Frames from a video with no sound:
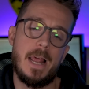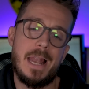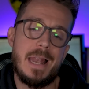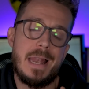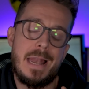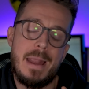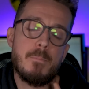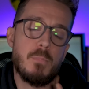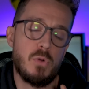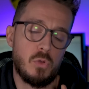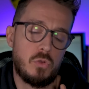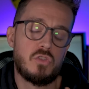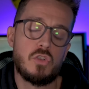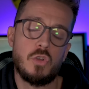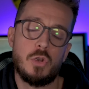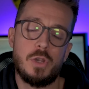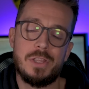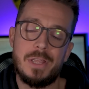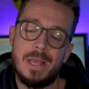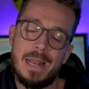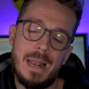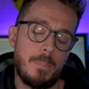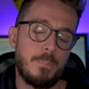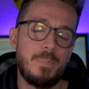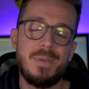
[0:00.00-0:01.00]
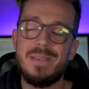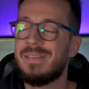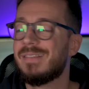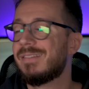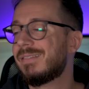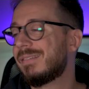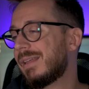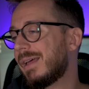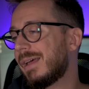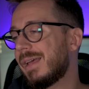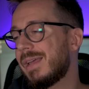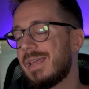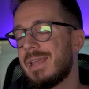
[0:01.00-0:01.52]
l'emozione della
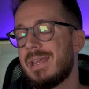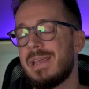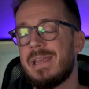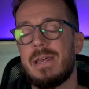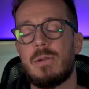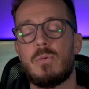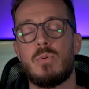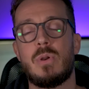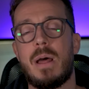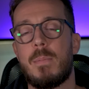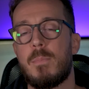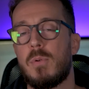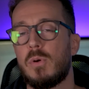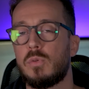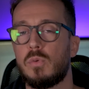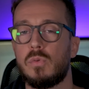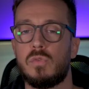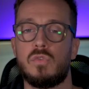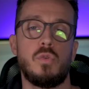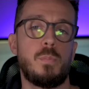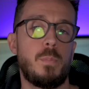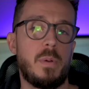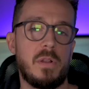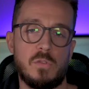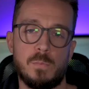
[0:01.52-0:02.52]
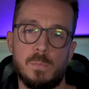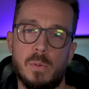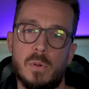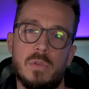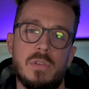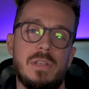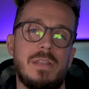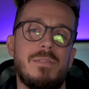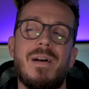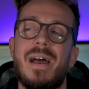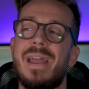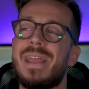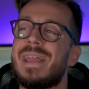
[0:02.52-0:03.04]
pista era una moto super
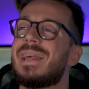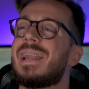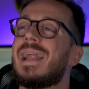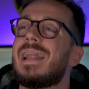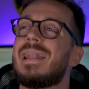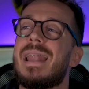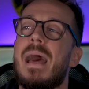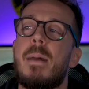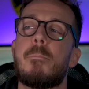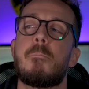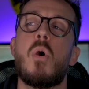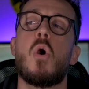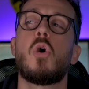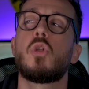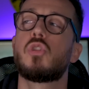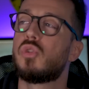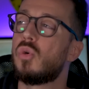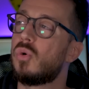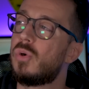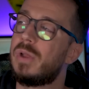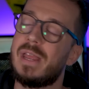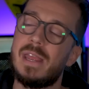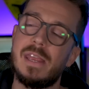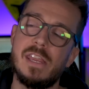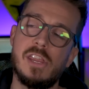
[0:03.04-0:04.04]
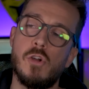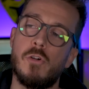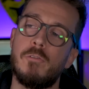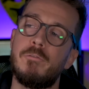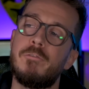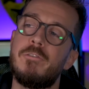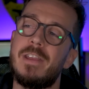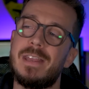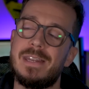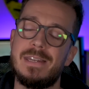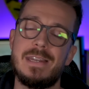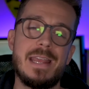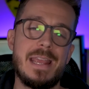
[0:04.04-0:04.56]
sportiva, era la moto che io
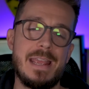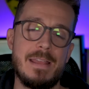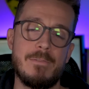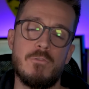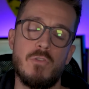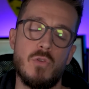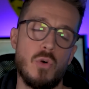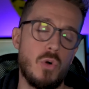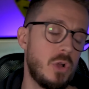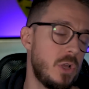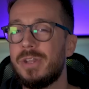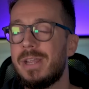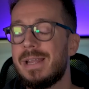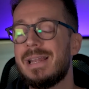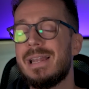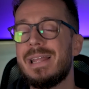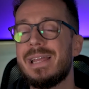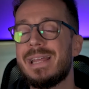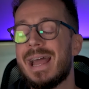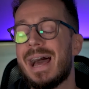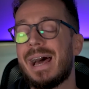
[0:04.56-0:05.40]
vedevo nelle